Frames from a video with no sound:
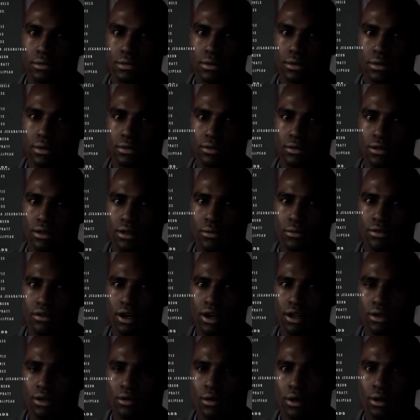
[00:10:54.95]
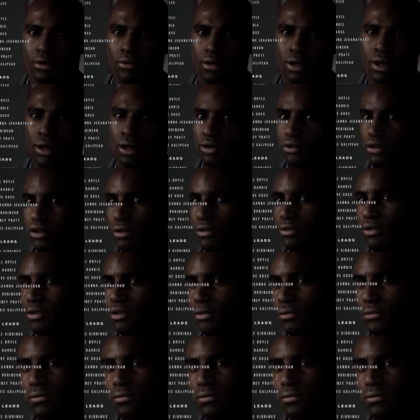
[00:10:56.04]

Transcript: Es kommt wohl darauf an, ob ich ihr vertraue.